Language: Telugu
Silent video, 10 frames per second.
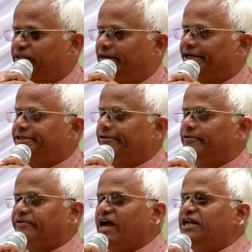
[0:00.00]
పది
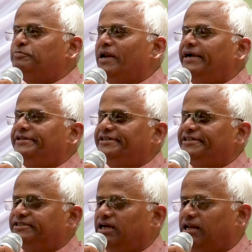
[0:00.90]
లక్షలు ట్రాన్స్ప్లాంట్
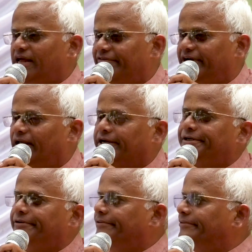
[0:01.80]
చేస్తే నలభై
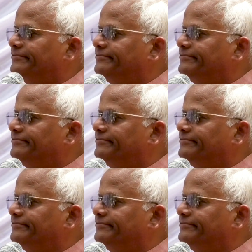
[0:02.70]
లక్షలు